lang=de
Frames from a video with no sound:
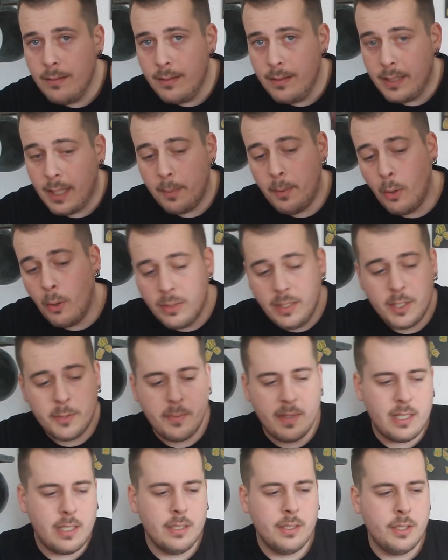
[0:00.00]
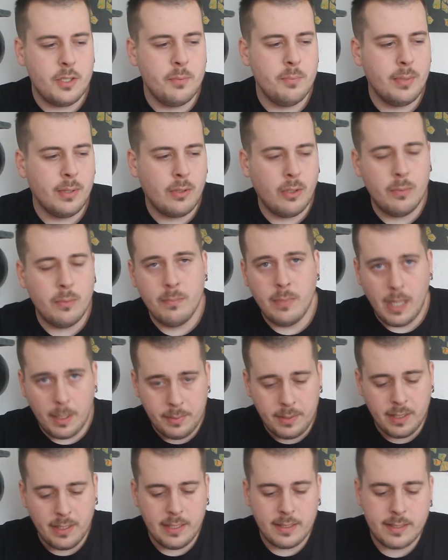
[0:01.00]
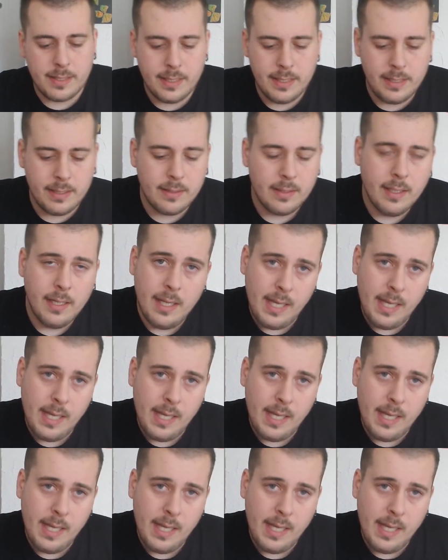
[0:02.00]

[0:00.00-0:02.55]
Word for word: Ich habe auch die Special Edition bekommen, habe ich ja erzählt.